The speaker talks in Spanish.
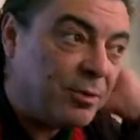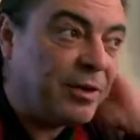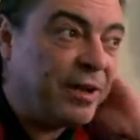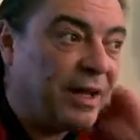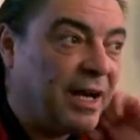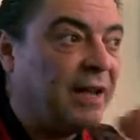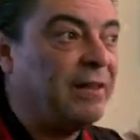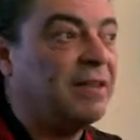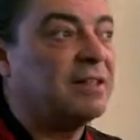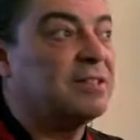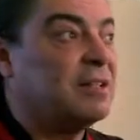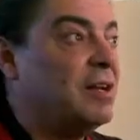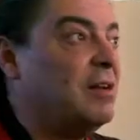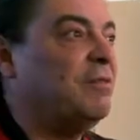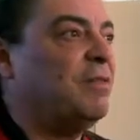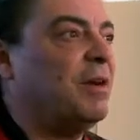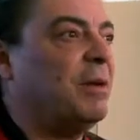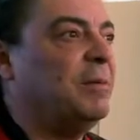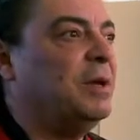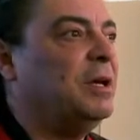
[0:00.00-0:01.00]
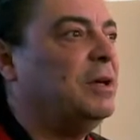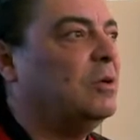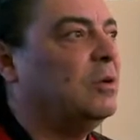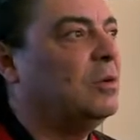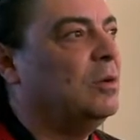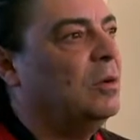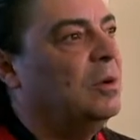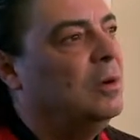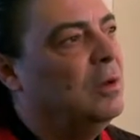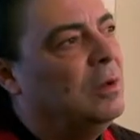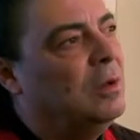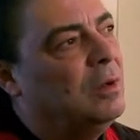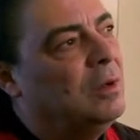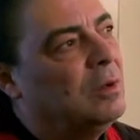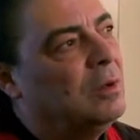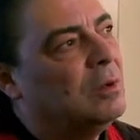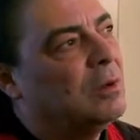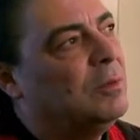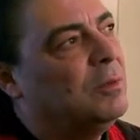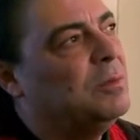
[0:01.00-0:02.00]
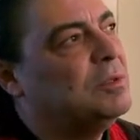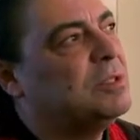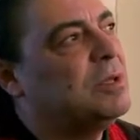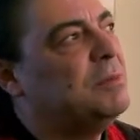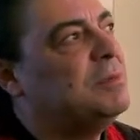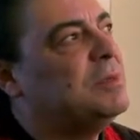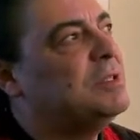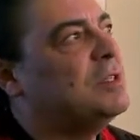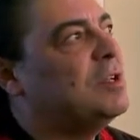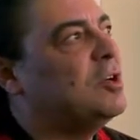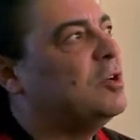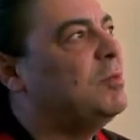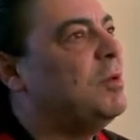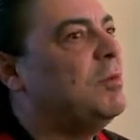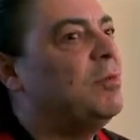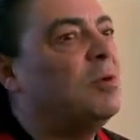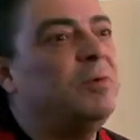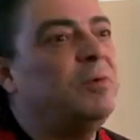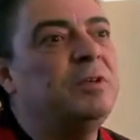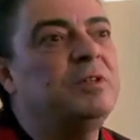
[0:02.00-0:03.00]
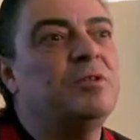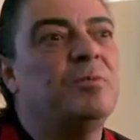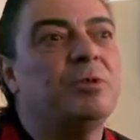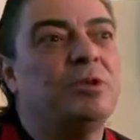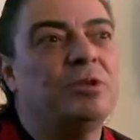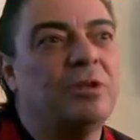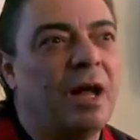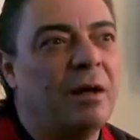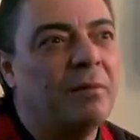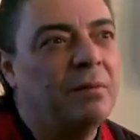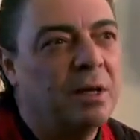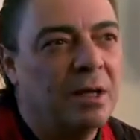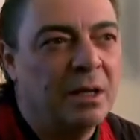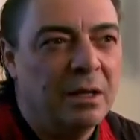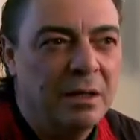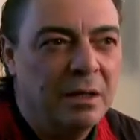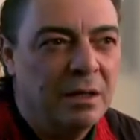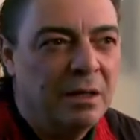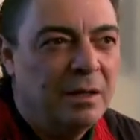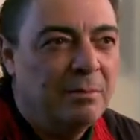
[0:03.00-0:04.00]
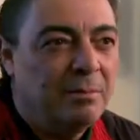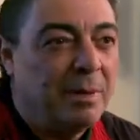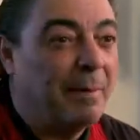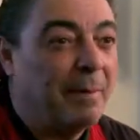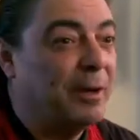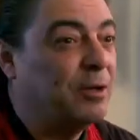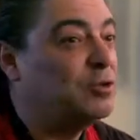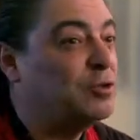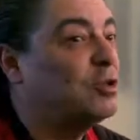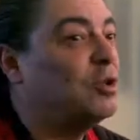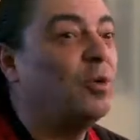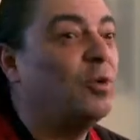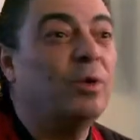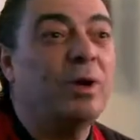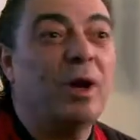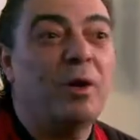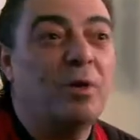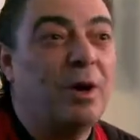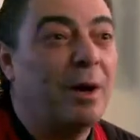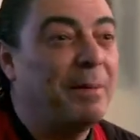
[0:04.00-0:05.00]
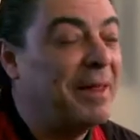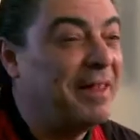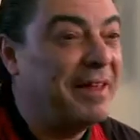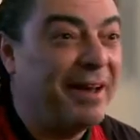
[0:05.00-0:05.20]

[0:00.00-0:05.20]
por dejar de hacer el flamenco. Como dicen mis hijos, me volví insoportable. Papá, no se te ocurre nunca más